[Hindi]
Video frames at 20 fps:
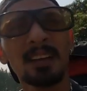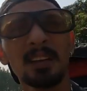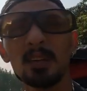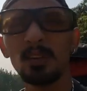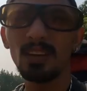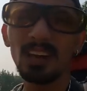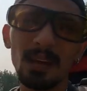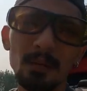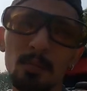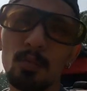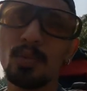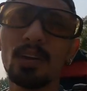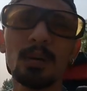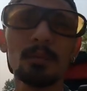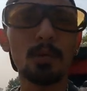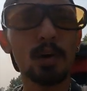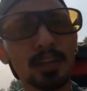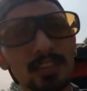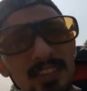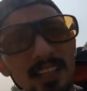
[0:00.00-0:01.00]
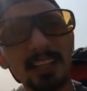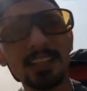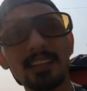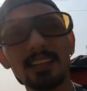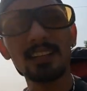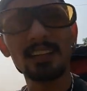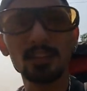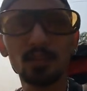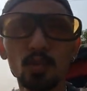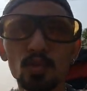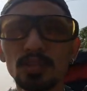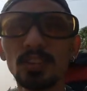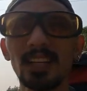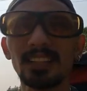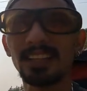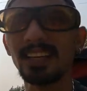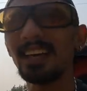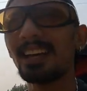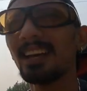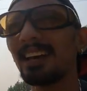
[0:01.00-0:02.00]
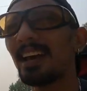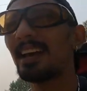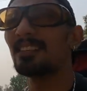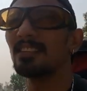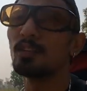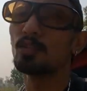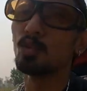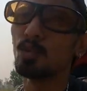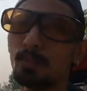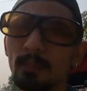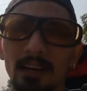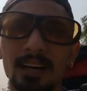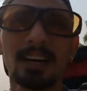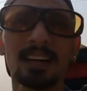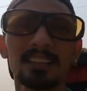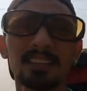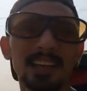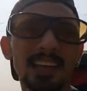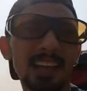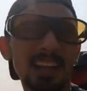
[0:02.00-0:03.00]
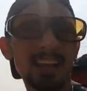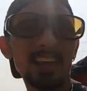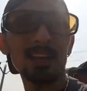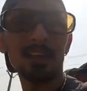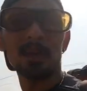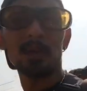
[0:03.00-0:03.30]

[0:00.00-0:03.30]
क्योंकि यार मुँह ना बहुत जल्दी जल्दी सूख जाता है ऐसी धूप में खासकर